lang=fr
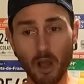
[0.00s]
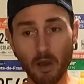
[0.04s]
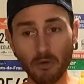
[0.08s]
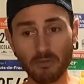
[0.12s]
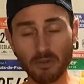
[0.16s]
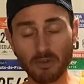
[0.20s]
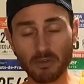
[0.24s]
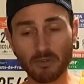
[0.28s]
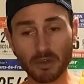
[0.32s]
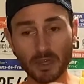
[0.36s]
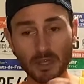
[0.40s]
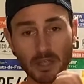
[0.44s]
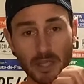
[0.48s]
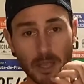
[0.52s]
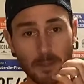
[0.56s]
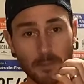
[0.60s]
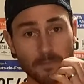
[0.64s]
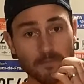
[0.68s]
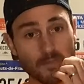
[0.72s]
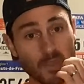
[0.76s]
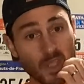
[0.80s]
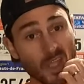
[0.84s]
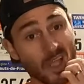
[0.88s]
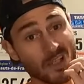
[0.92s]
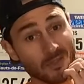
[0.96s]
En
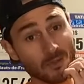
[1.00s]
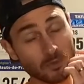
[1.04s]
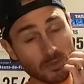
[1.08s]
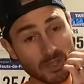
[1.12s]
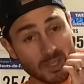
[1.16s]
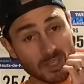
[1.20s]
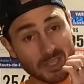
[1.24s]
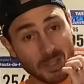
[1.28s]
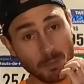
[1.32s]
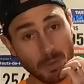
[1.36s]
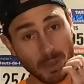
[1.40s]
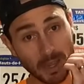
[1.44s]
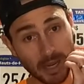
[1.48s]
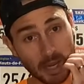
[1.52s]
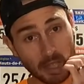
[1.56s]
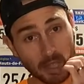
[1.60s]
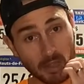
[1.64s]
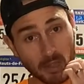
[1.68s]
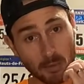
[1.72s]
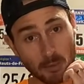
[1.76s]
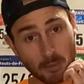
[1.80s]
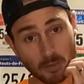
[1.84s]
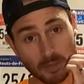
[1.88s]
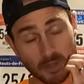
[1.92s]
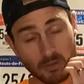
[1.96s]
février, donc ça c'est pas
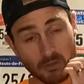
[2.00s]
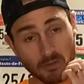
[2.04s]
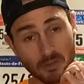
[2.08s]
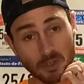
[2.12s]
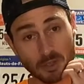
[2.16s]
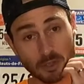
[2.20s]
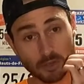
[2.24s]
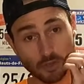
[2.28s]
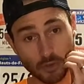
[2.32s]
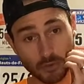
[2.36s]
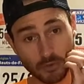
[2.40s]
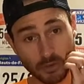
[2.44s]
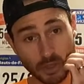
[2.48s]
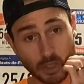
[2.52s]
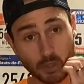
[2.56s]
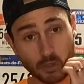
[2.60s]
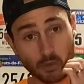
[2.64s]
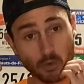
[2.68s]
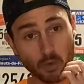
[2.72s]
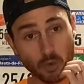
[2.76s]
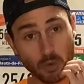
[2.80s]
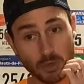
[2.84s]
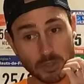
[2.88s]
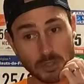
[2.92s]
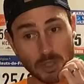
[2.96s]
clairement défini, je ferai une
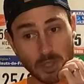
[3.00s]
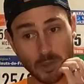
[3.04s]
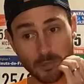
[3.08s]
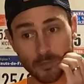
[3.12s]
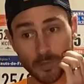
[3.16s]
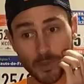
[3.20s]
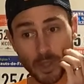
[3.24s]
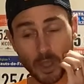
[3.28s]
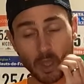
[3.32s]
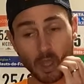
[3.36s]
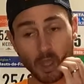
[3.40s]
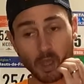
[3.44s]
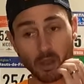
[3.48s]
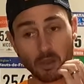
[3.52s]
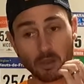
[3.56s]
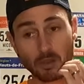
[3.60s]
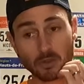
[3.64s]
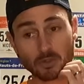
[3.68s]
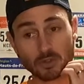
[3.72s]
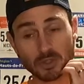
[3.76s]
course, euh,